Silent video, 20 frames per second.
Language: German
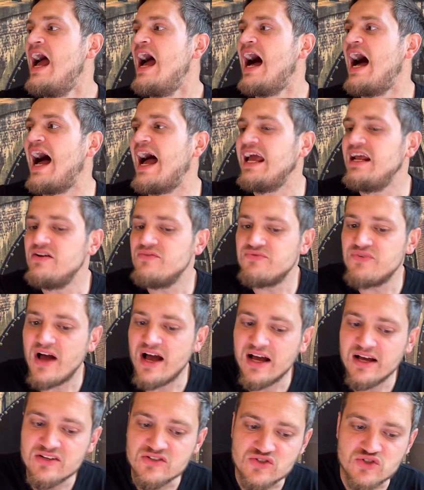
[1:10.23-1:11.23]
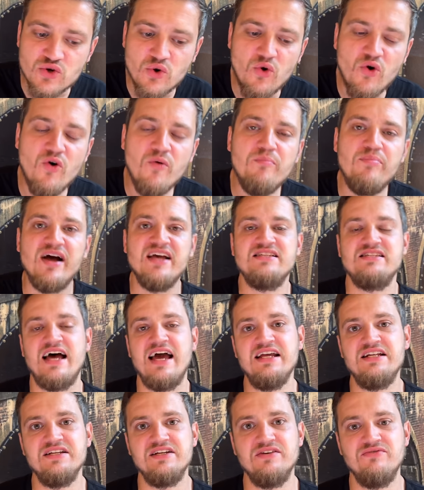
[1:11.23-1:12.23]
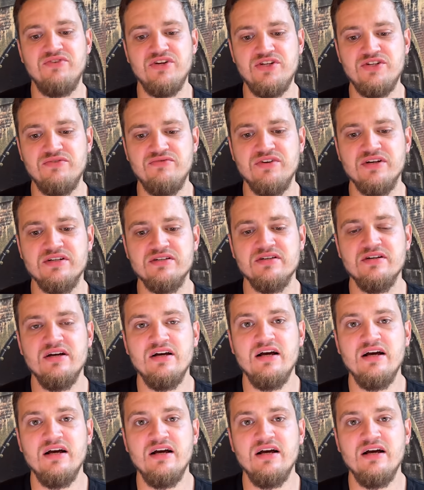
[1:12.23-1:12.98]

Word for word: einfach so beiseite gewischt wird.